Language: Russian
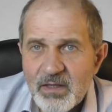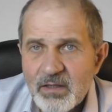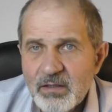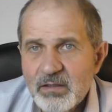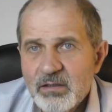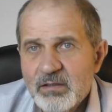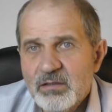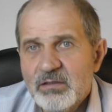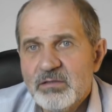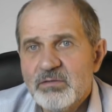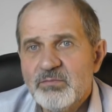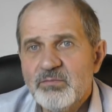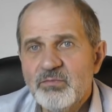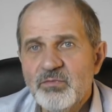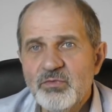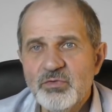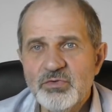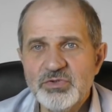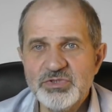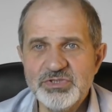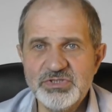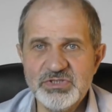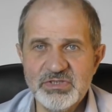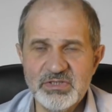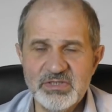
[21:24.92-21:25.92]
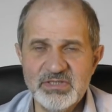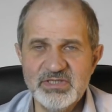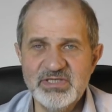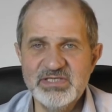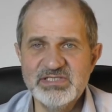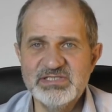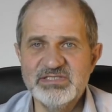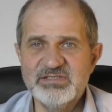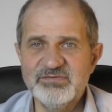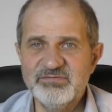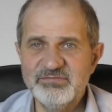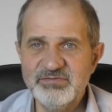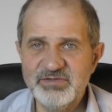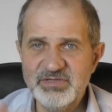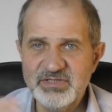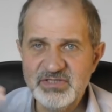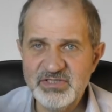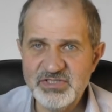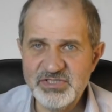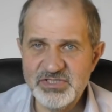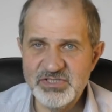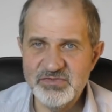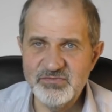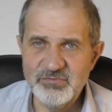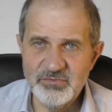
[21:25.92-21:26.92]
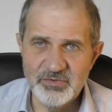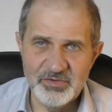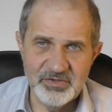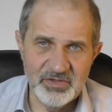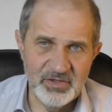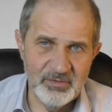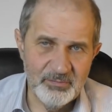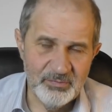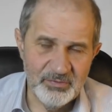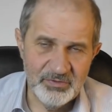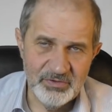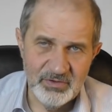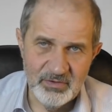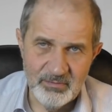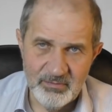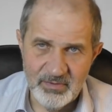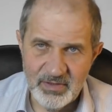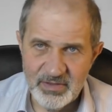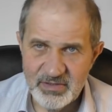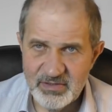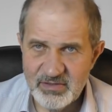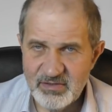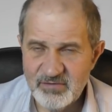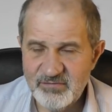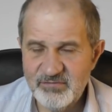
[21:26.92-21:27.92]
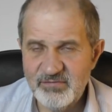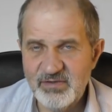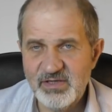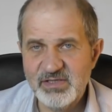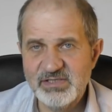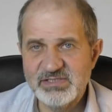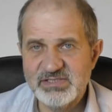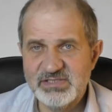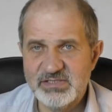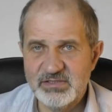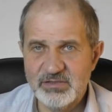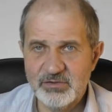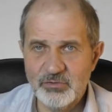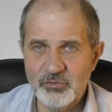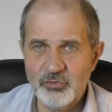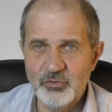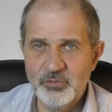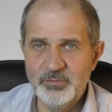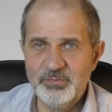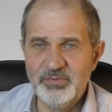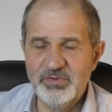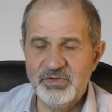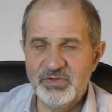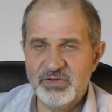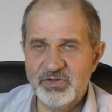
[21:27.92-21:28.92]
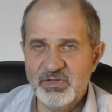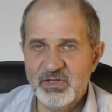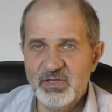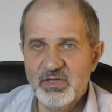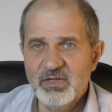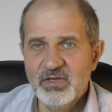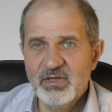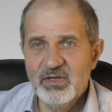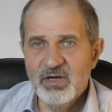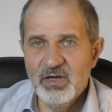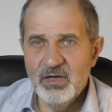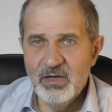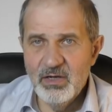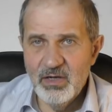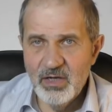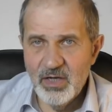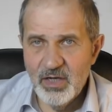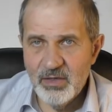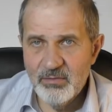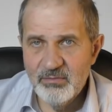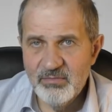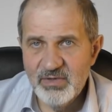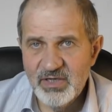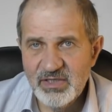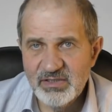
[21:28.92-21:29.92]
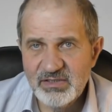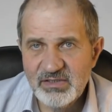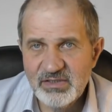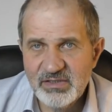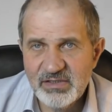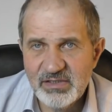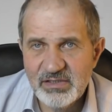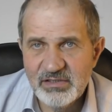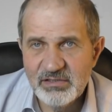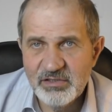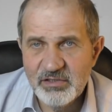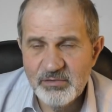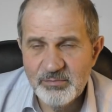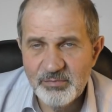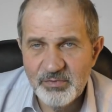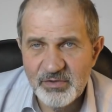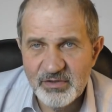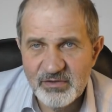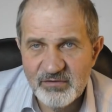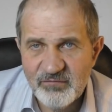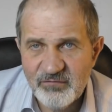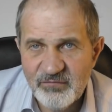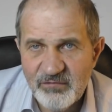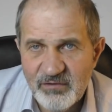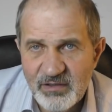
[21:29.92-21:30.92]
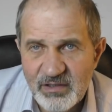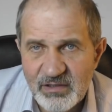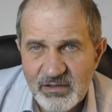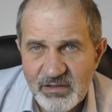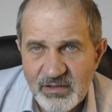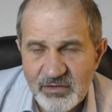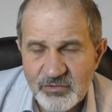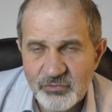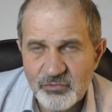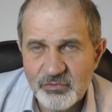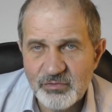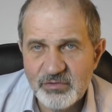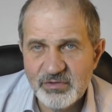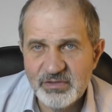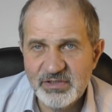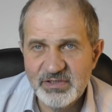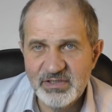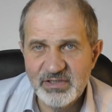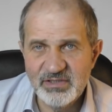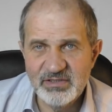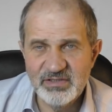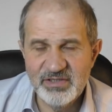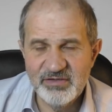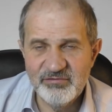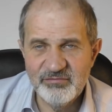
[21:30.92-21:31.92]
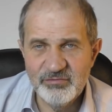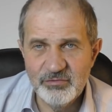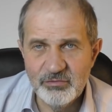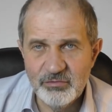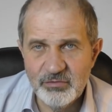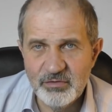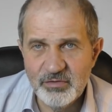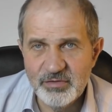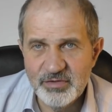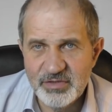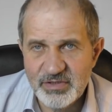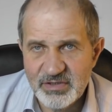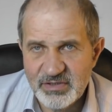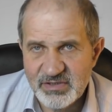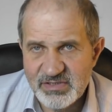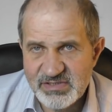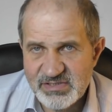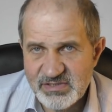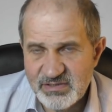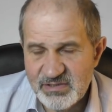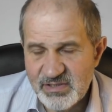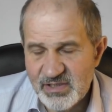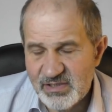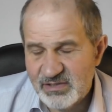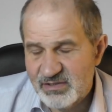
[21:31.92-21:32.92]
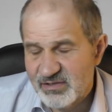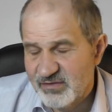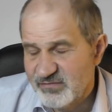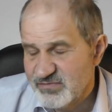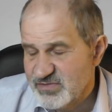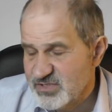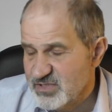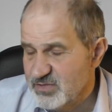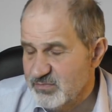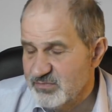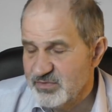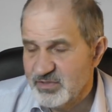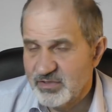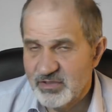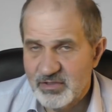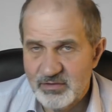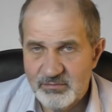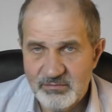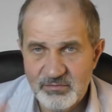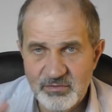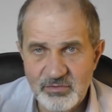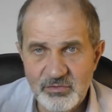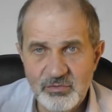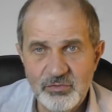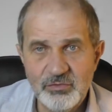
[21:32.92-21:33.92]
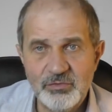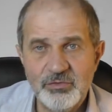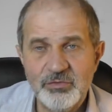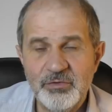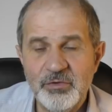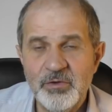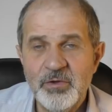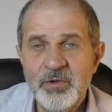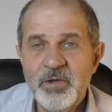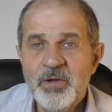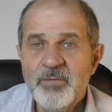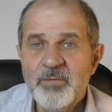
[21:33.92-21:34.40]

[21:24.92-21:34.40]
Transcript: Э, можно, если вы ничего не понимаете в акциях, купить а, модельный портфель, который я давно и настоятельно всем рекомендую.